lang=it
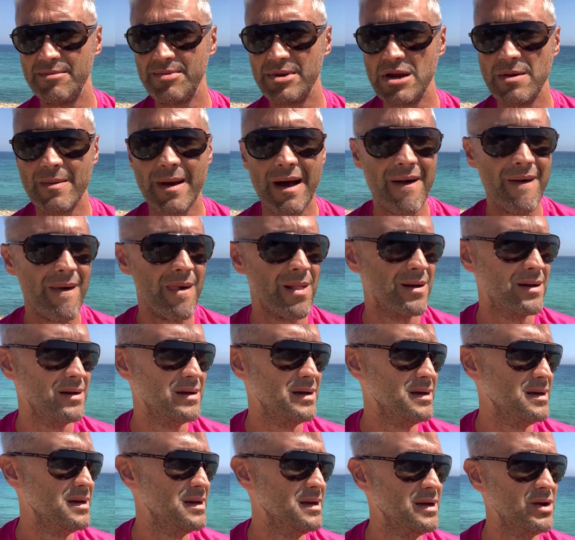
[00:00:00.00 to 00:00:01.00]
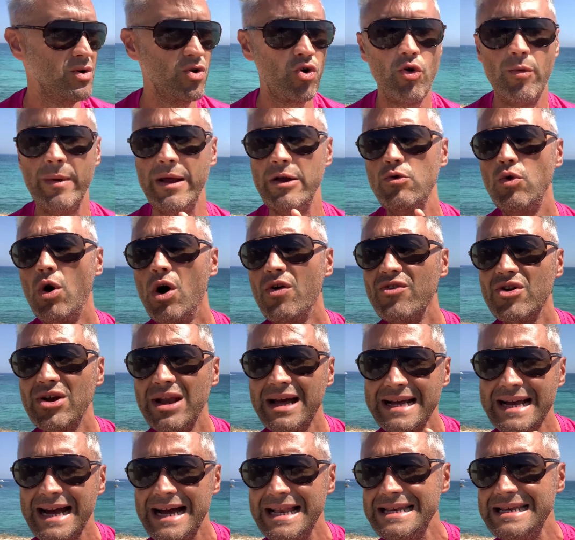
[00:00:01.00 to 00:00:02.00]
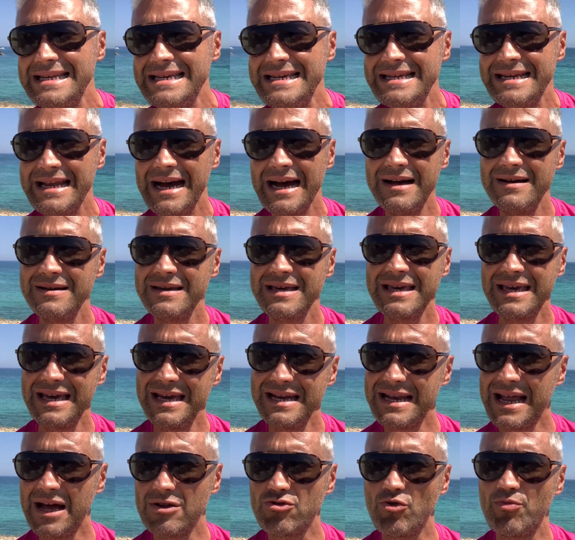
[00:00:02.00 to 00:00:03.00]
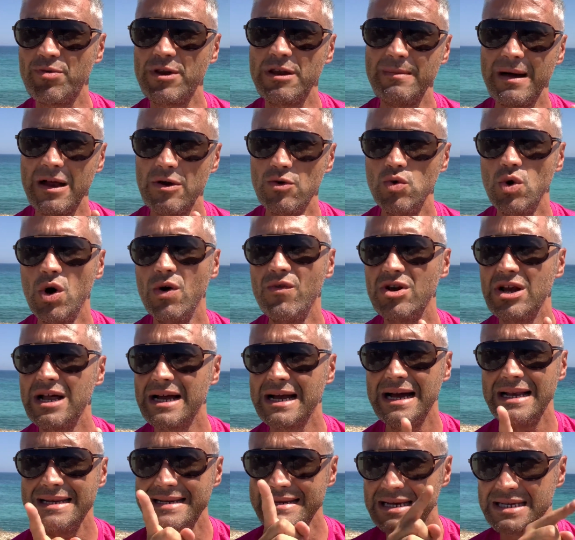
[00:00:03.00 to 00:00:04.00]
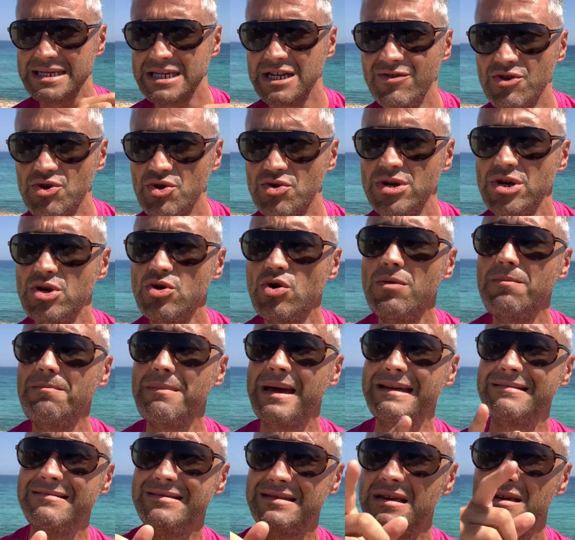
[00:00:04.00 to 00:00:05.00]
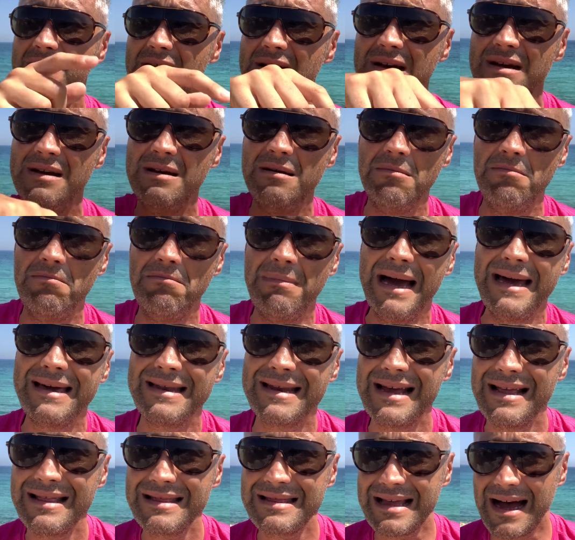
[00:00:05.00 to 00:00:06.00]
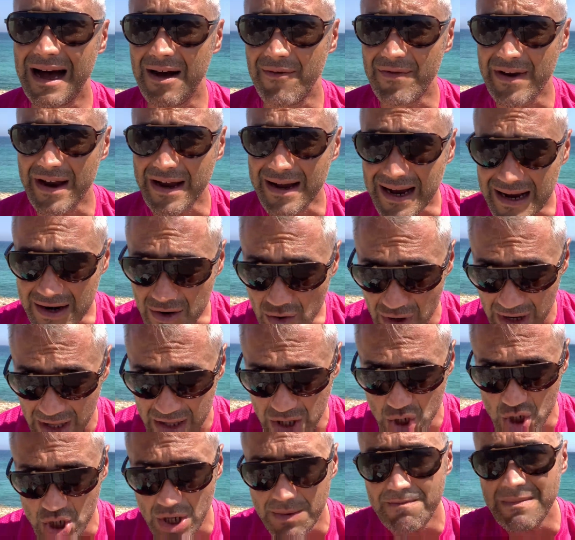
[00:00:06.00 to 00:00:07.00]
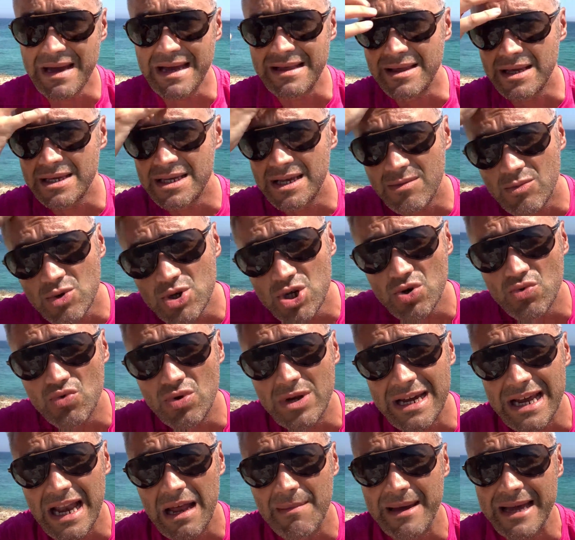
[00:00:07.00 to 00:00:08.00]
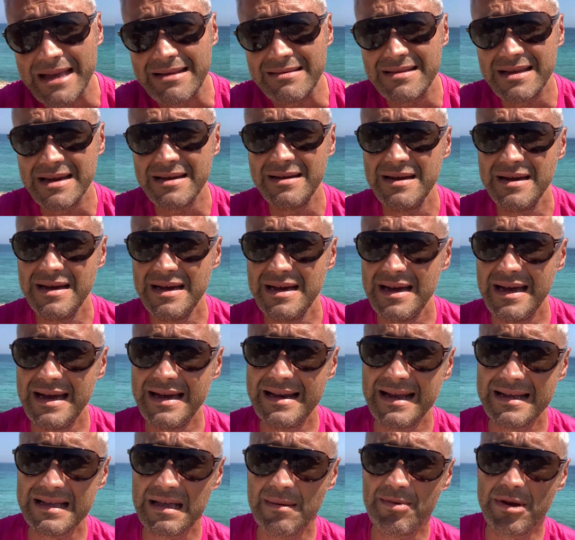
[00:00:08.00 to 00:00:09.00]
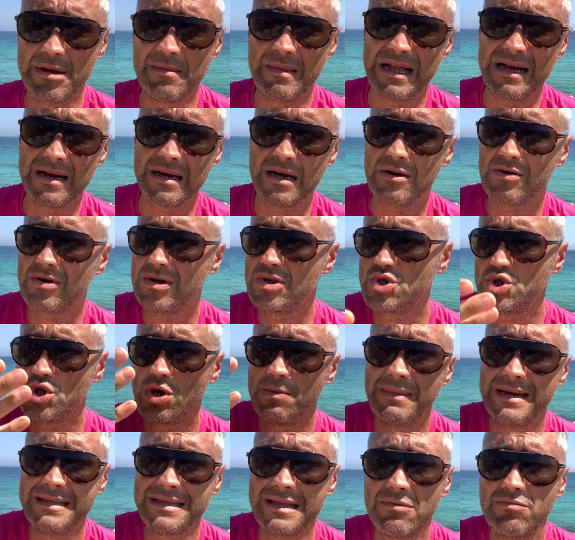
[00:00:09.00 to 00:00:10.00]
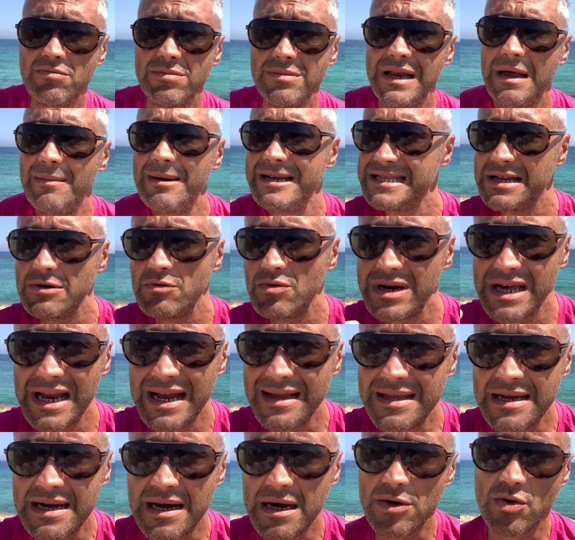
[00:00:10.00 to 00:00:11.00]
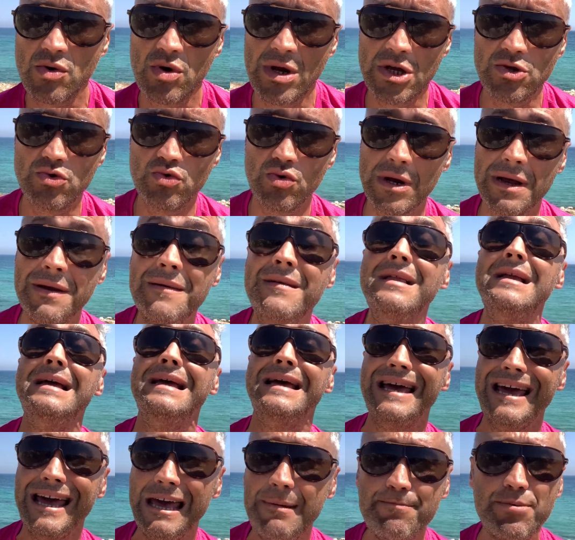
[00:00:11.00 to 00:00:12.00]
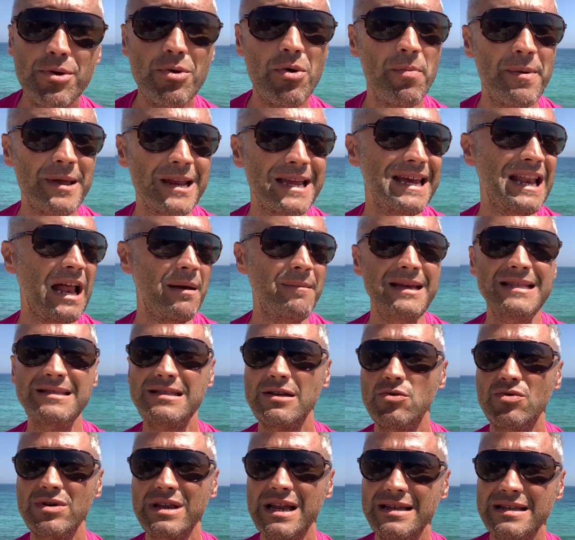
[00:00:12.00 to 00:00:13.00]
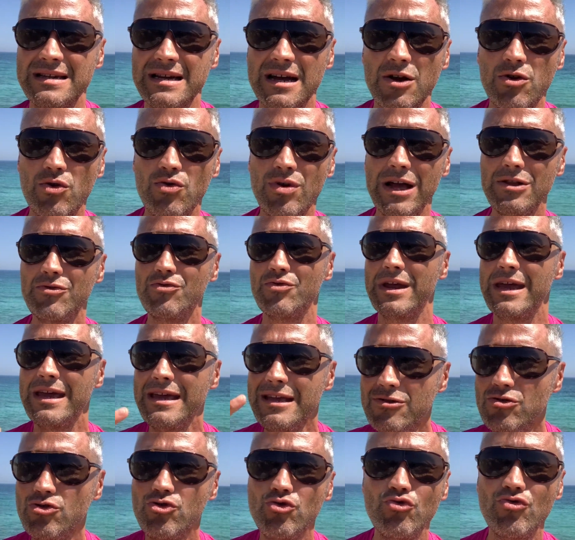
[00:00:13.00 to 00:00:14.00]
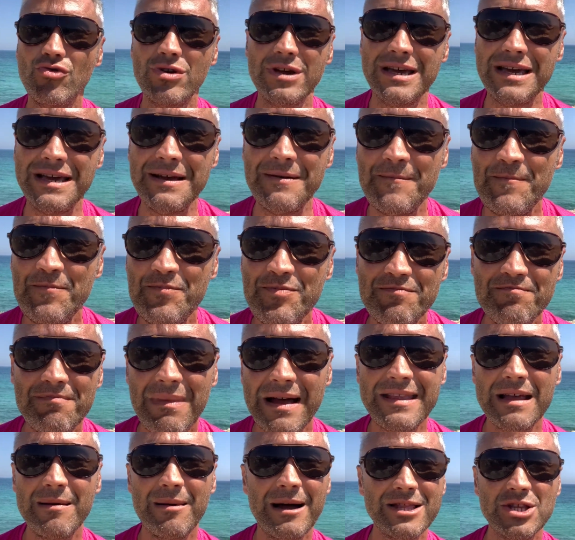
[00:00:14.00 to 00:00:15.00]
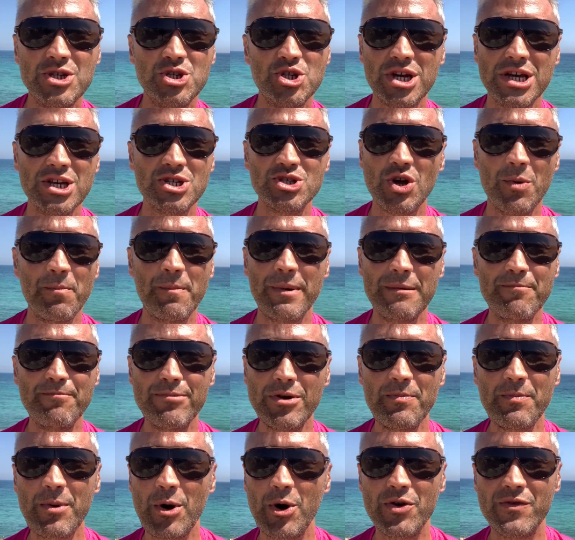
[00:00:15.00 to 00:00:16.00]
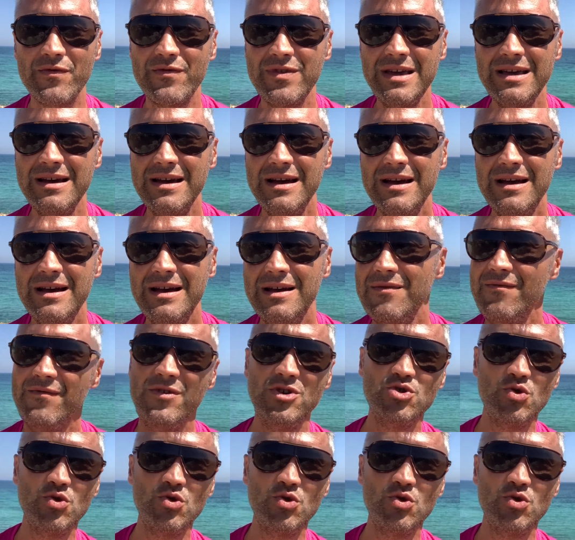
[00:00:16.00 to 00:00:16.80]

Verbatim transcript: prima come l'uovo e la gallina, chi è nato prima, l'uovo e la gallina, scrivetelo nei commenti, ma in realtà fra calcolatrice e mente siamo sicuri che la mente è nata prima della calcolatrice, la mente, la mente, è un grande calcolatore. E proprio perché la mente è un grande calcolatore, i trucchi matematici che sto per proporvi vi